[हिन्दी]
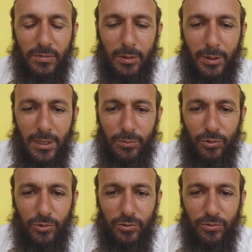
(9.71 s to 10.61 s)
तमाम
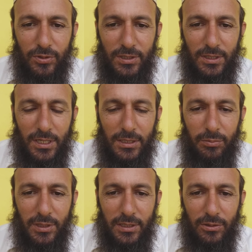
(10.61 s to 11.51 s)
दोस्तों से
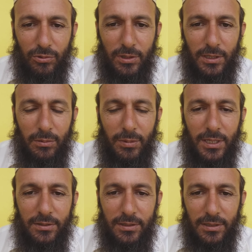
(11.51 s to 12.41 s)
आज मैं थोड़ा
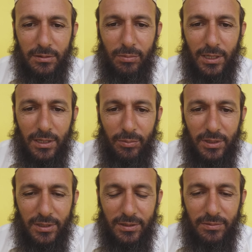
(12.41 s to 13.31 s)
नमाज के बारे
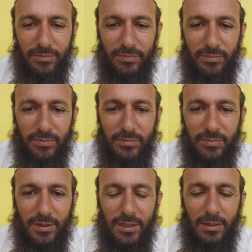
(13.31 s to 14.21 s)
में
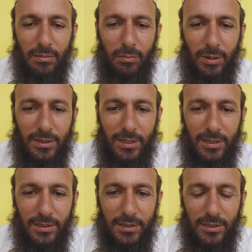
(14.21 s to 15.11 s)

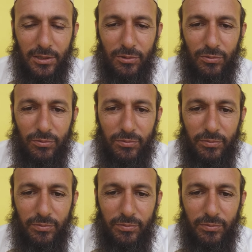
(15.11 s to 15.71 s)
बताना चाहता हूँ